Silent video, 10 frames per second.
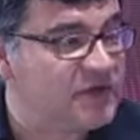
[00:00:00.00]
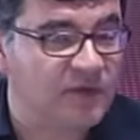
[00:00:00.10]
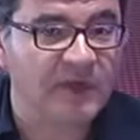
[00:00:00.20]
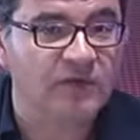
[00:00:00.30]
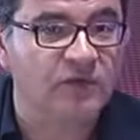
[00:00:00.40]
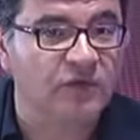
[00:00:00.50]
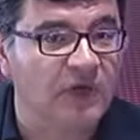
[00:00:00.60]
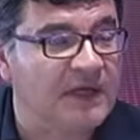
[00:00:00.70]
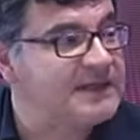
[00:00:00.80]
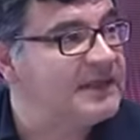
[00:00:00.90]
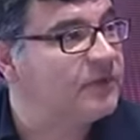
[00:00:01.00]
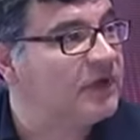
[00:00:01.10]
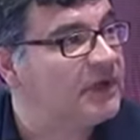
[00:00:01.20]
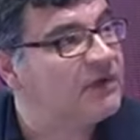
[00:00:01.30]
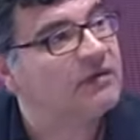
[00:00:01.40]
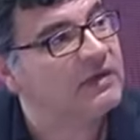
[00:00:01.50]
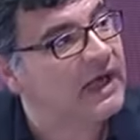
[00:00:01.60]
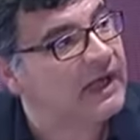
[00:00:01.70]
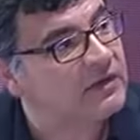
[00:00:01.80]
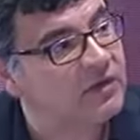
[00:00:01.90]
soprattutto con la stipula del
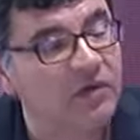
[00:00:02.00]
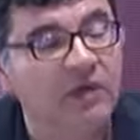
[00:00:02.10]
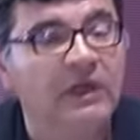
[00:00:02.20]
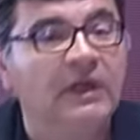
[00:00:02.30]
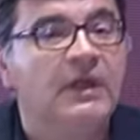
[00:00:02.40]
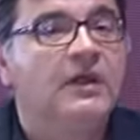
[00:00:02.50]
contratto,